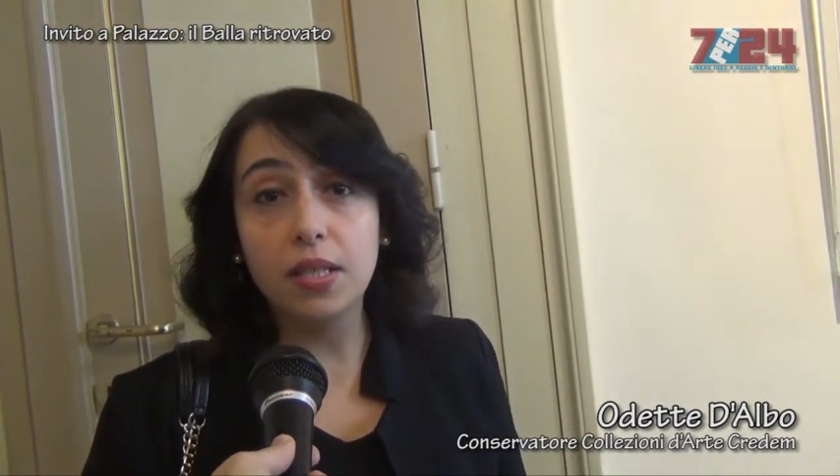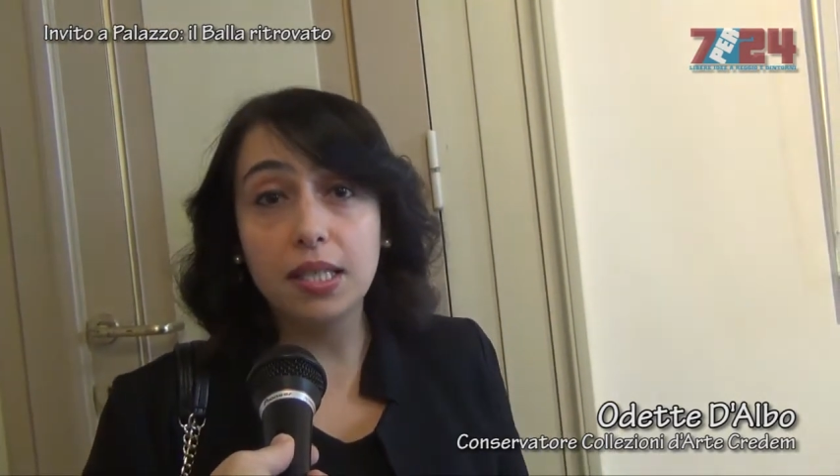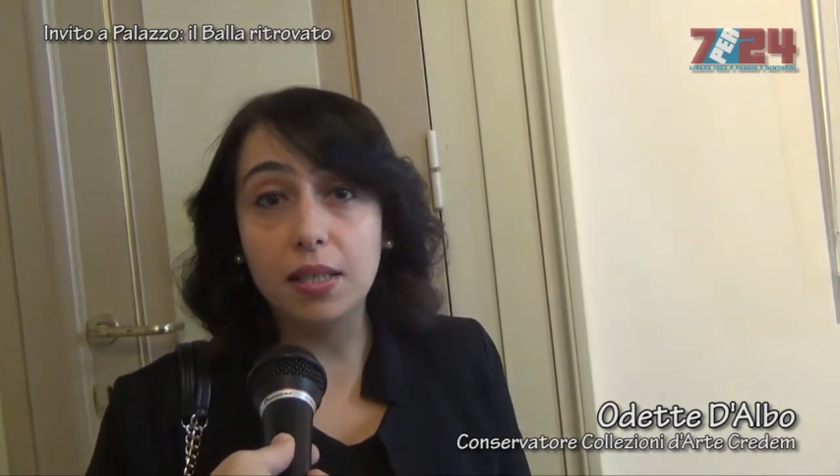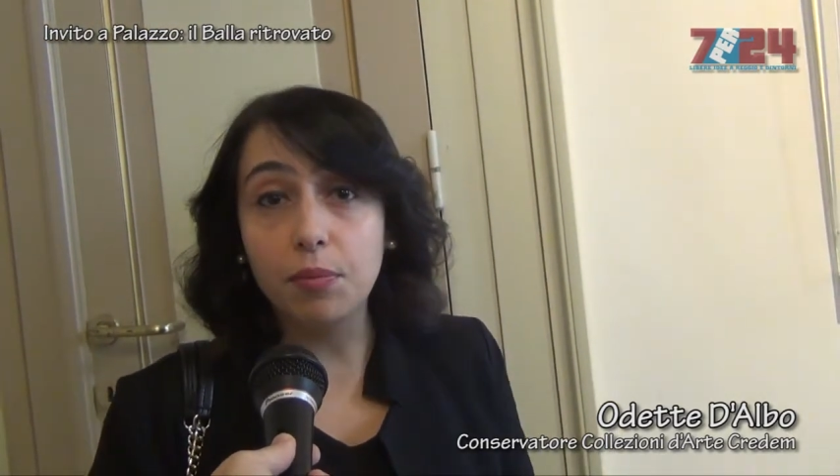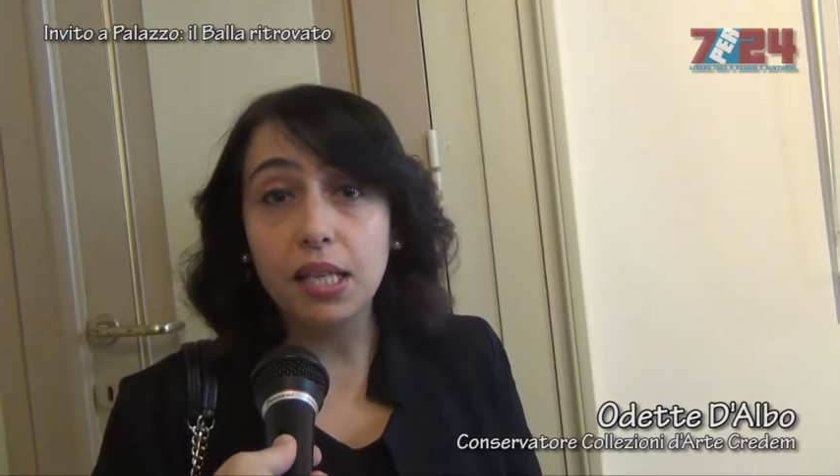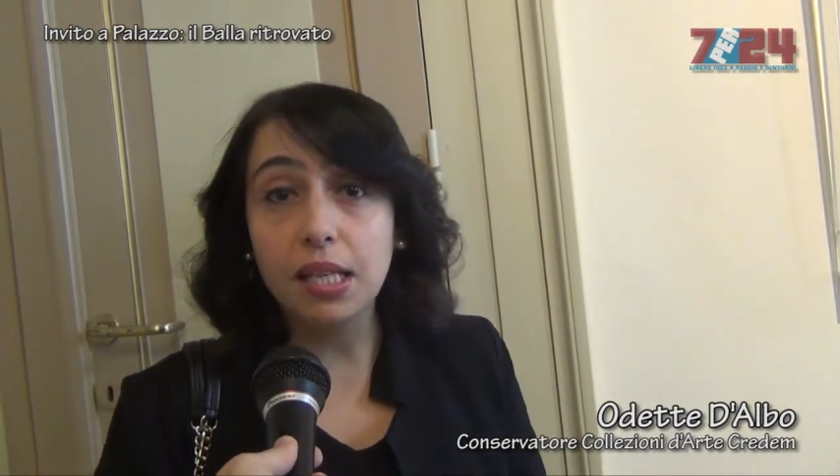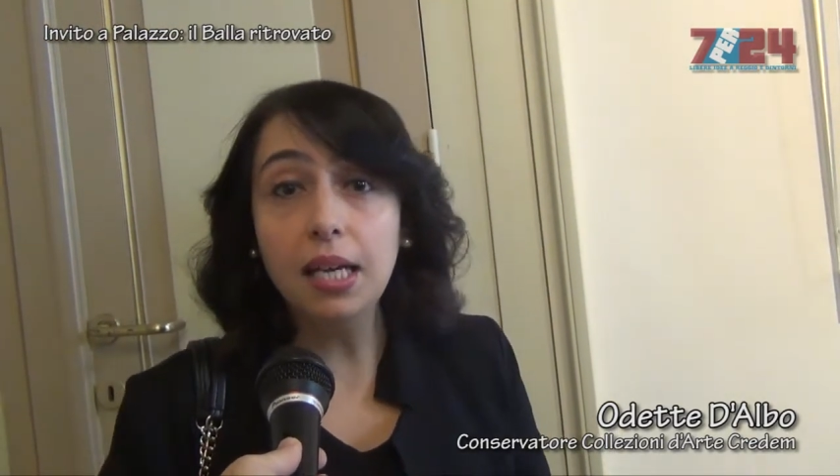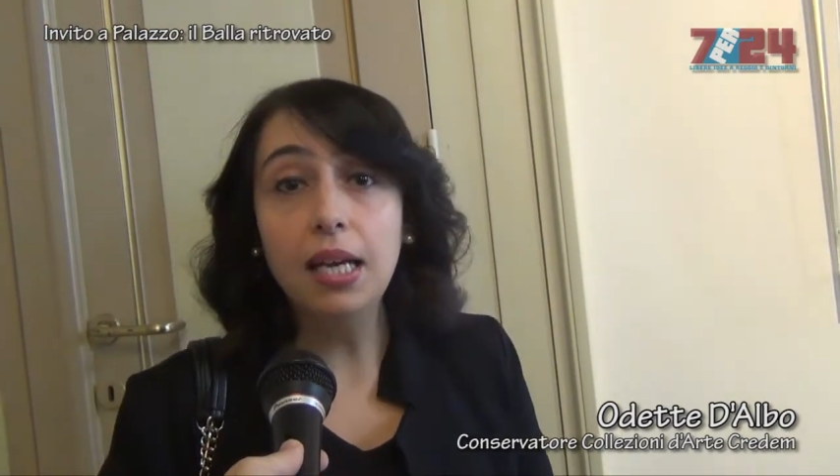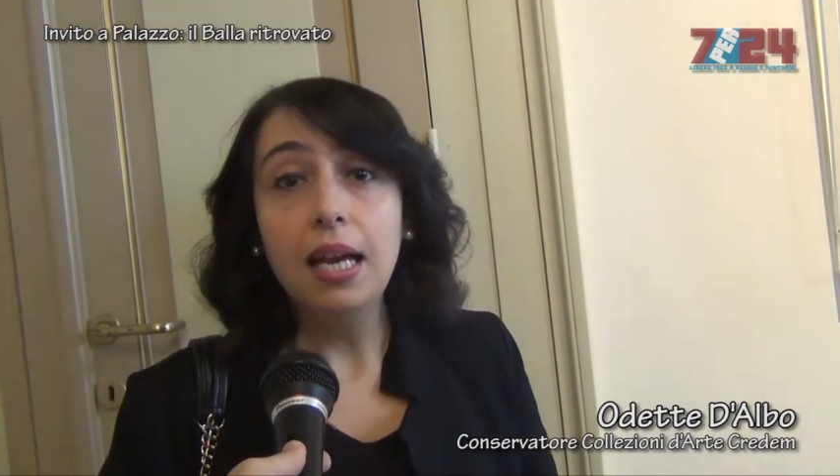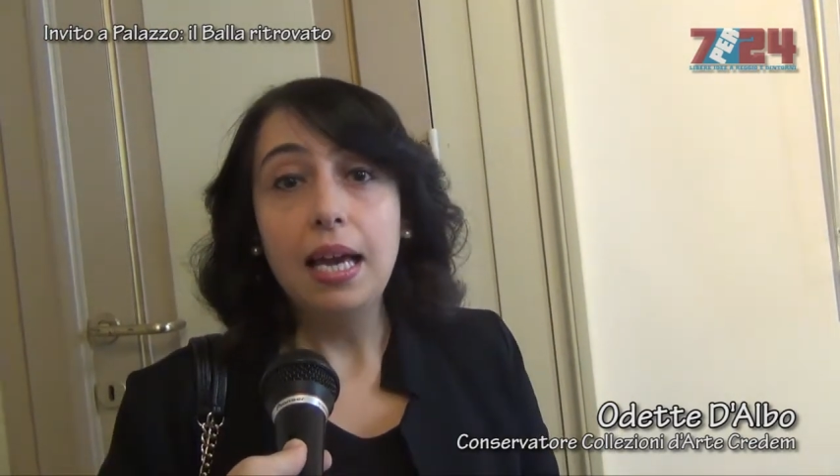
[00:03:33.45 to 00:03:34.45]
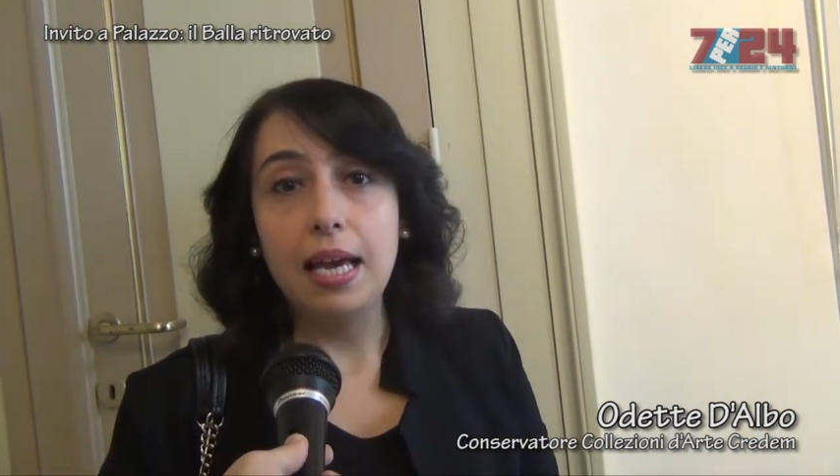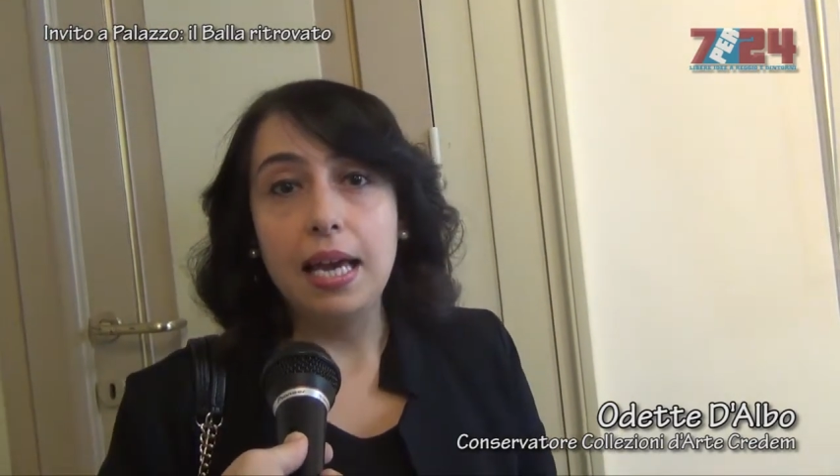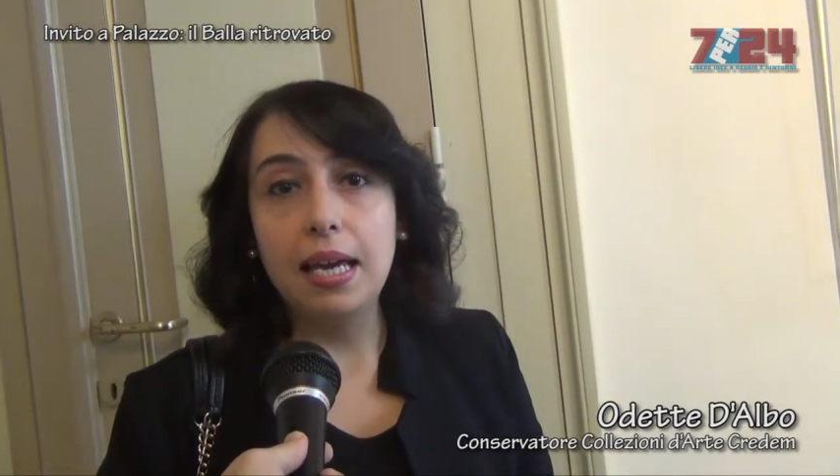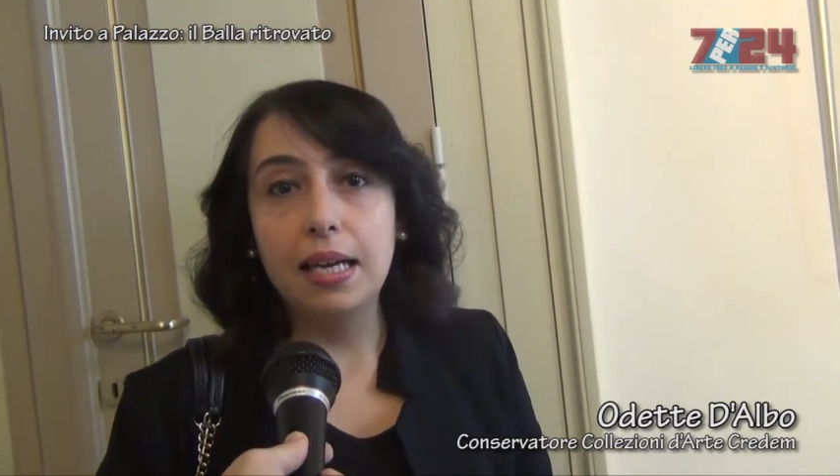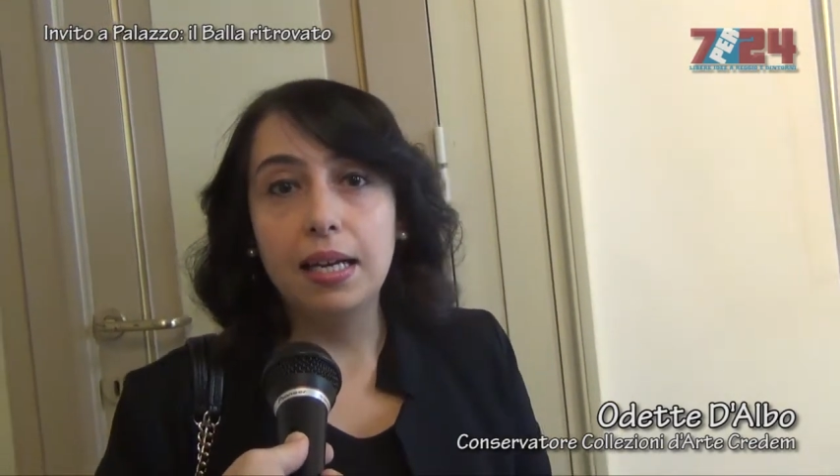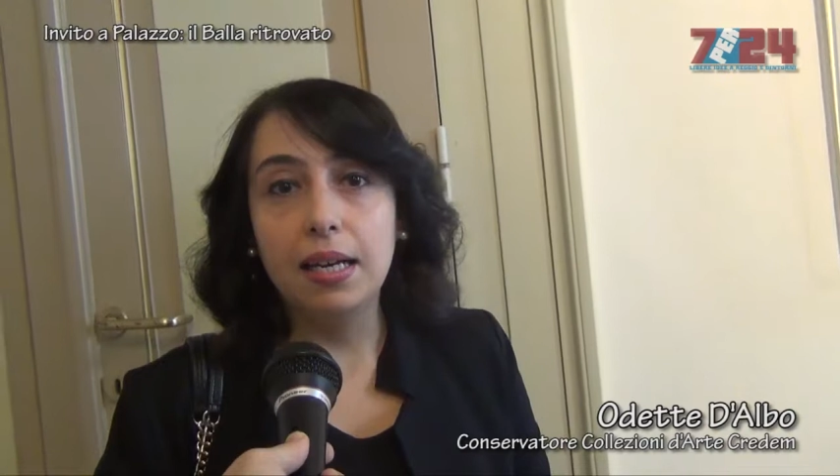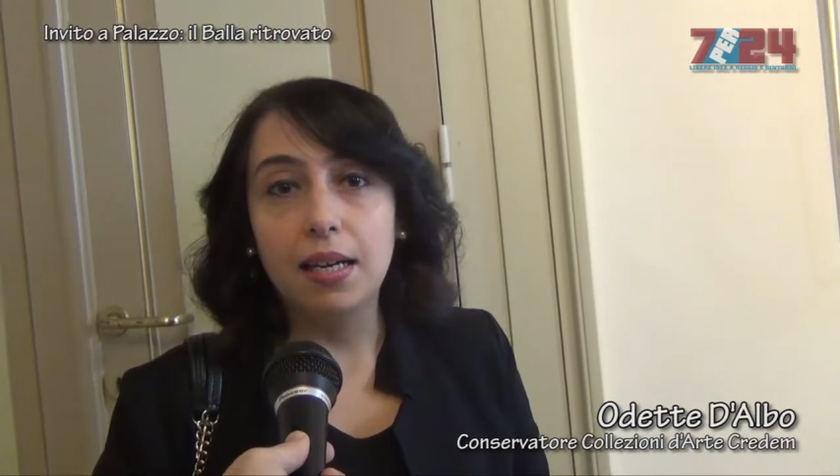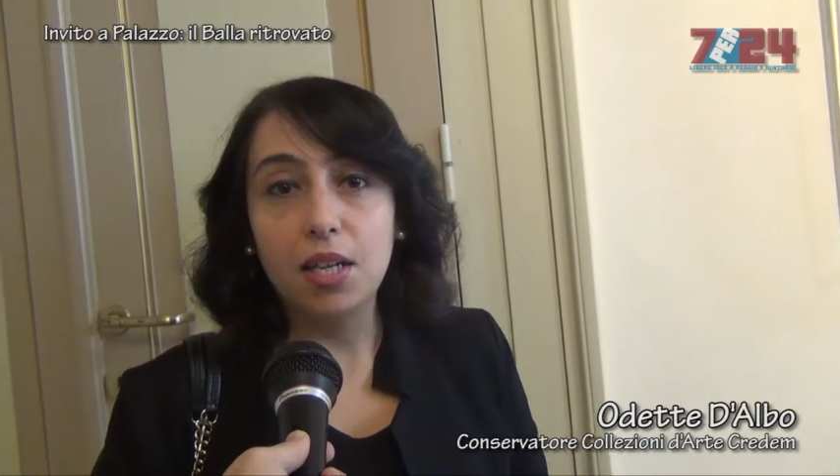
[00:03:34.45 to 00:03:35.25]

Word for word: visibili e eh,